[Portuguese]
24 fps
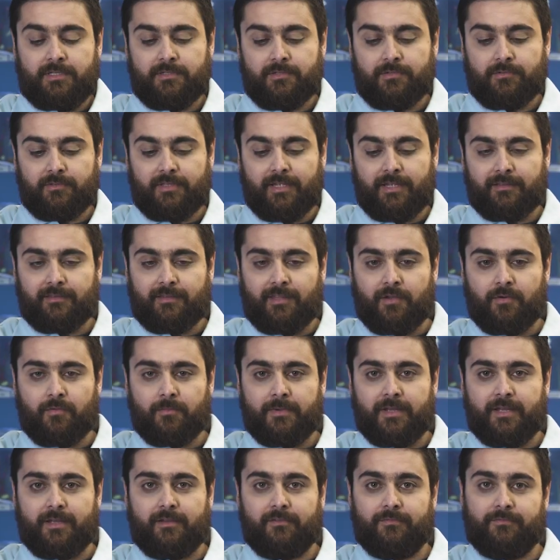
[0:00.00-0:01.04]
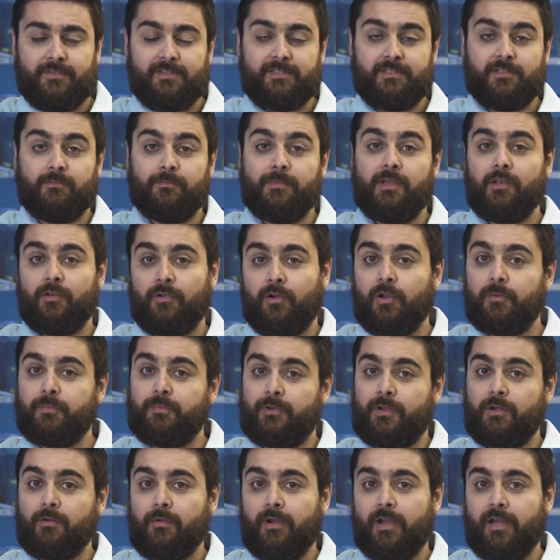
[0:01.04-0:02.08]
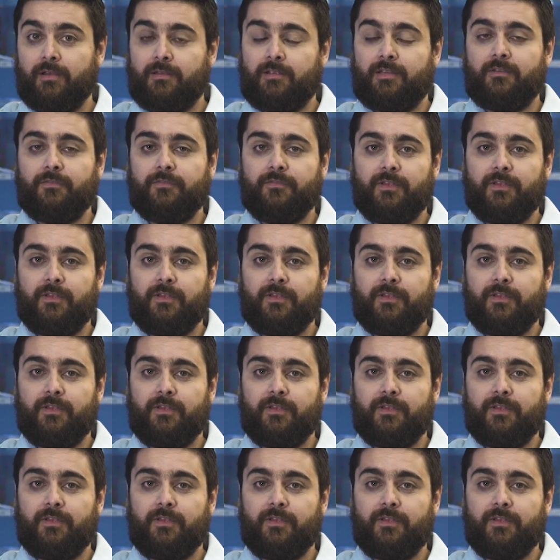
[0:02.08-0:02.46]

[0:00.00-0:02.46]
Isso dá até uma visão melhor para o aquário, ele